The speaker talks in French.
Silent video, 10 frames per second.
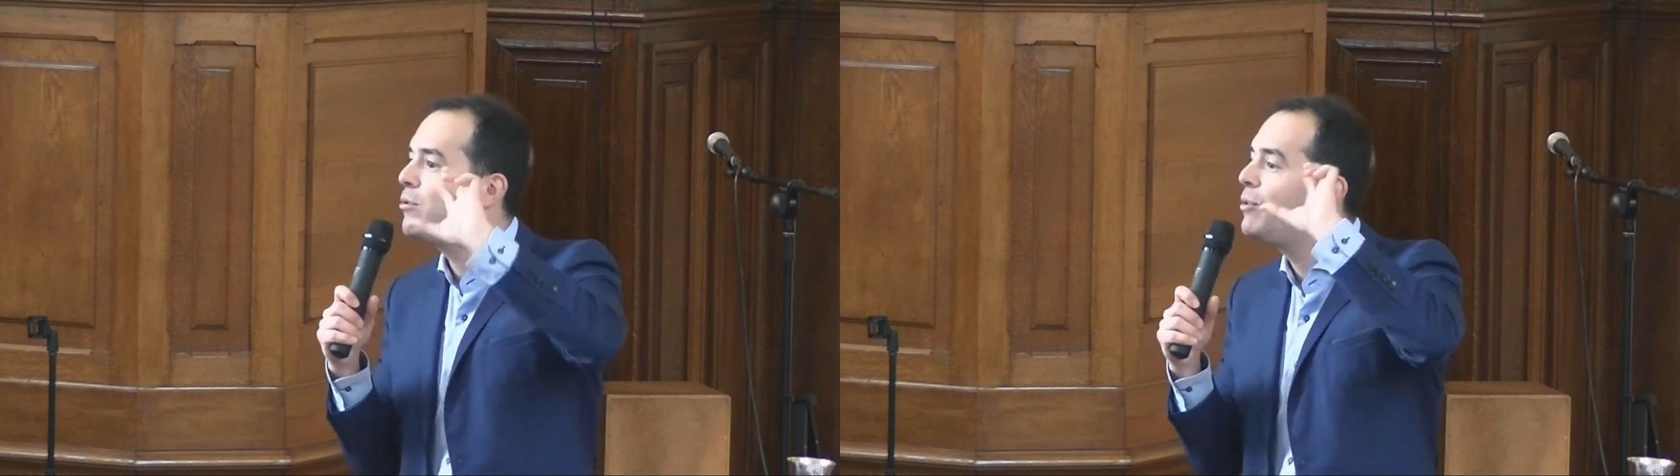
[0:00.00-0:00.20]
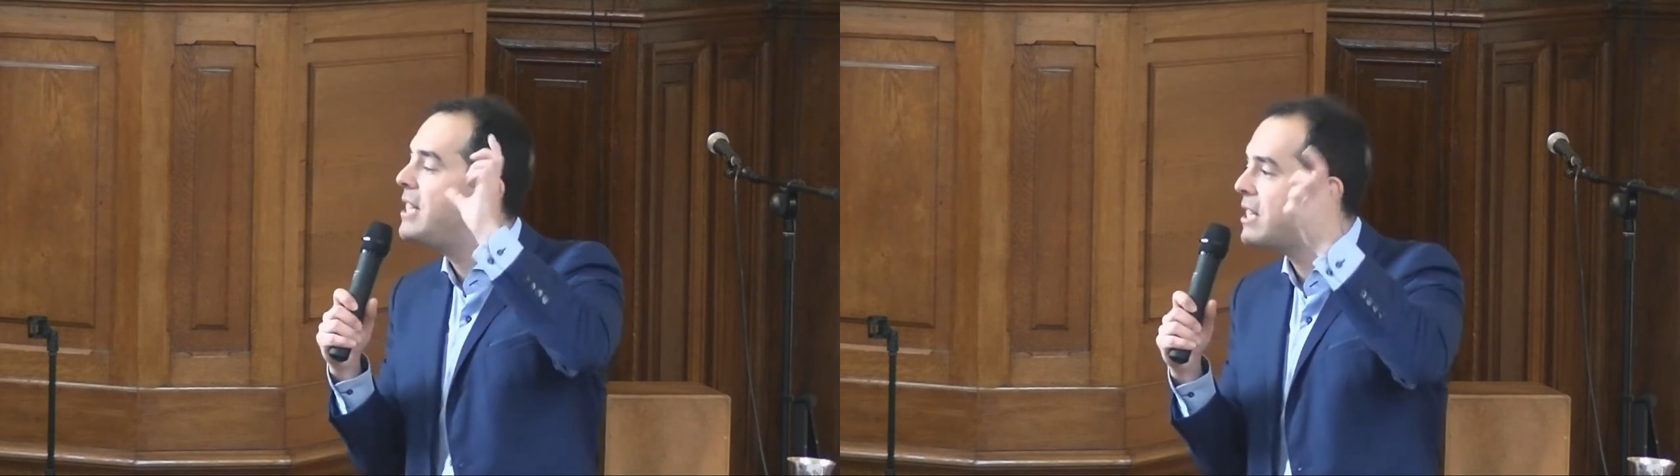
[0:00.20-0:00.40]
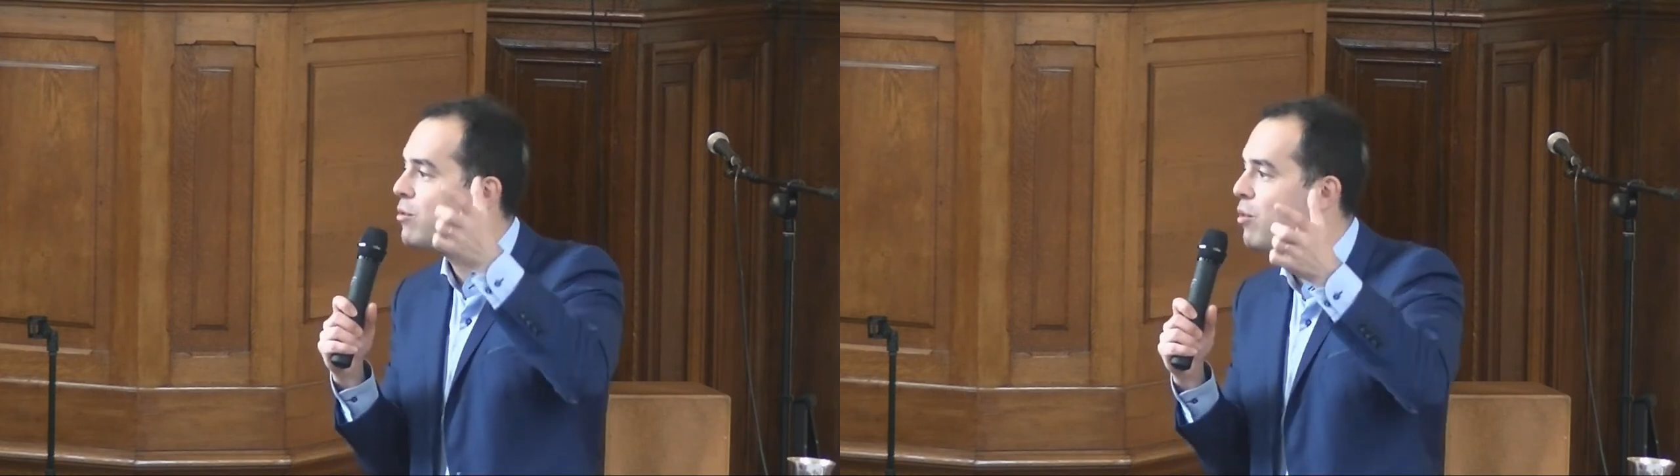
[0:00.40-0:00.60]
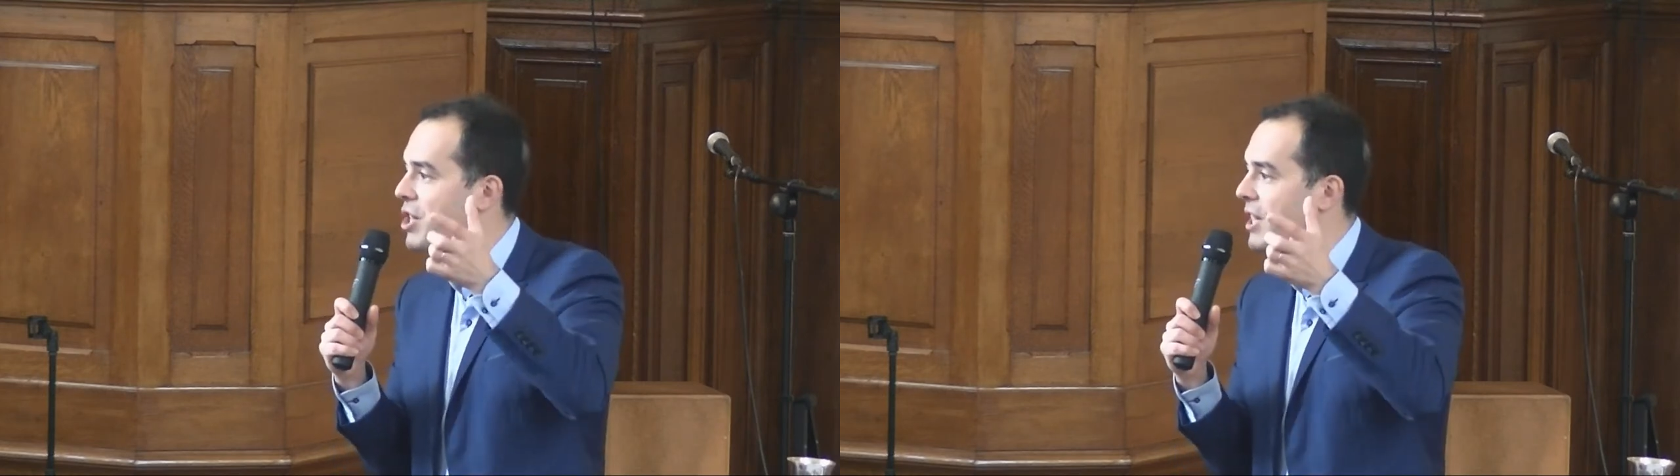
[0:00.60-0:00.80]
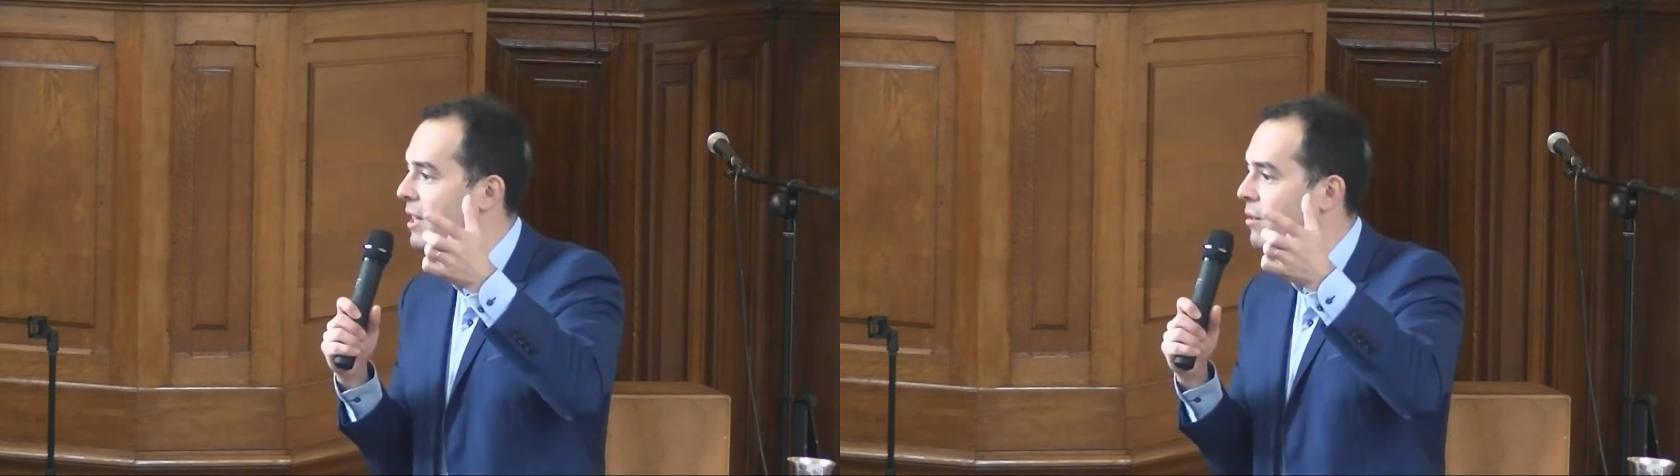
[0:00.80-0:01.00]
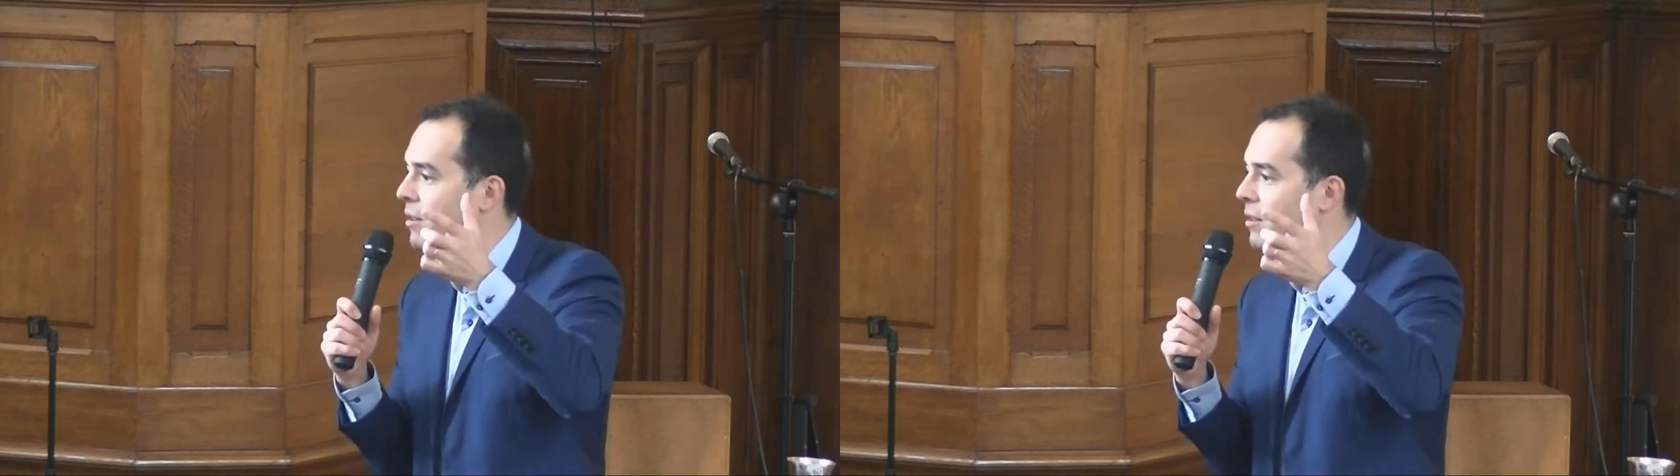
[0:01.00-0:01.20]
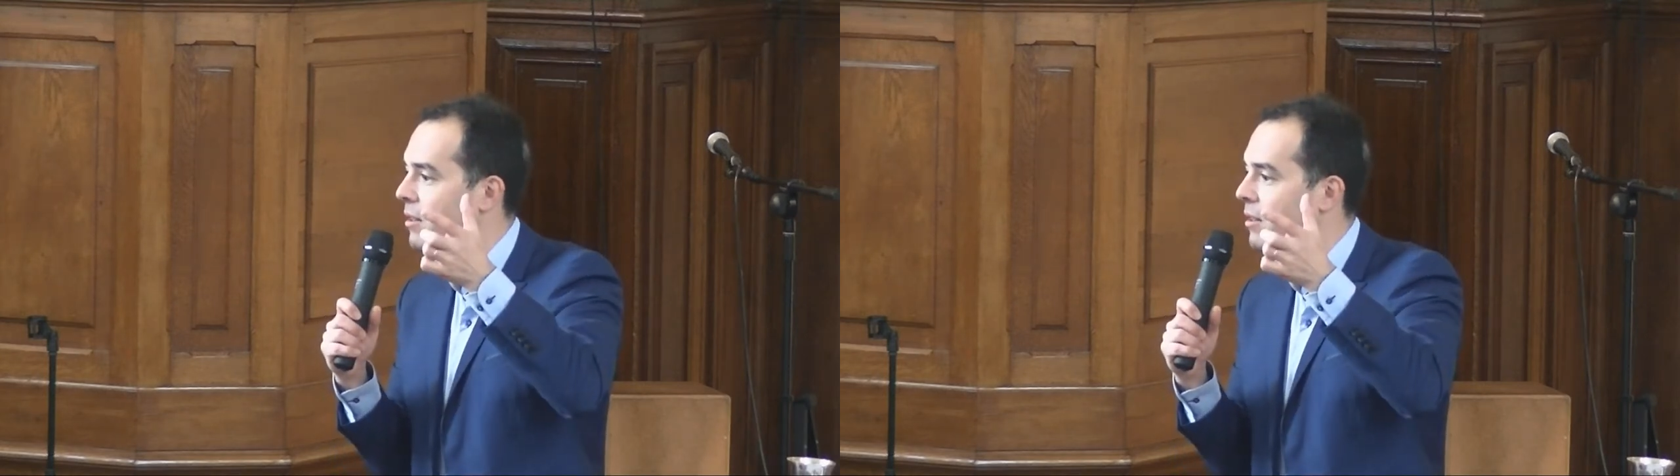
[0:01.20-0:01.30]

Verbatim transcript: du discours généreux.